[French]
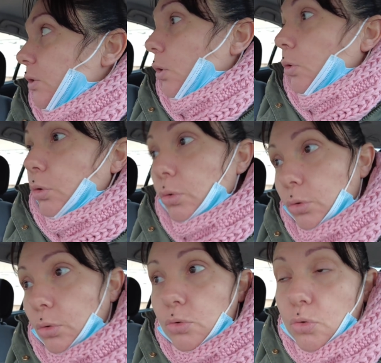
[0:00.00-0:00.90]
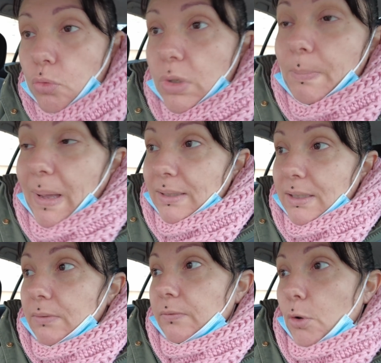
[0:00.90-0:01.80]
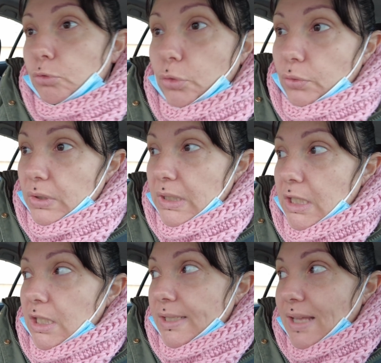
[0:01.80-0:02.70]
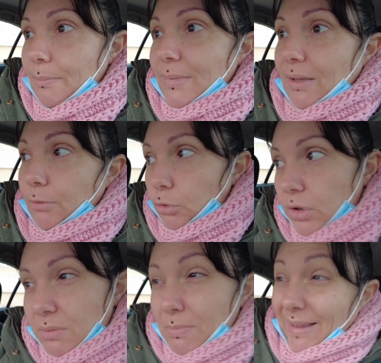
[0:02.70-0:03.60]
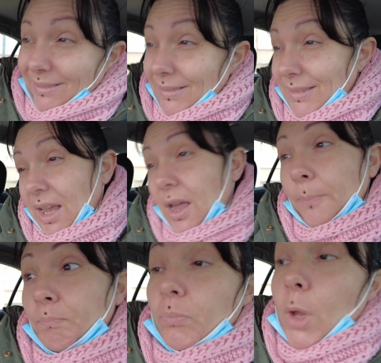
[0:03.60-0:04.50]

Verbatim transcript: Donc, euh, du coup, il est parti vendredi. Je les ai amenées vendredi matin.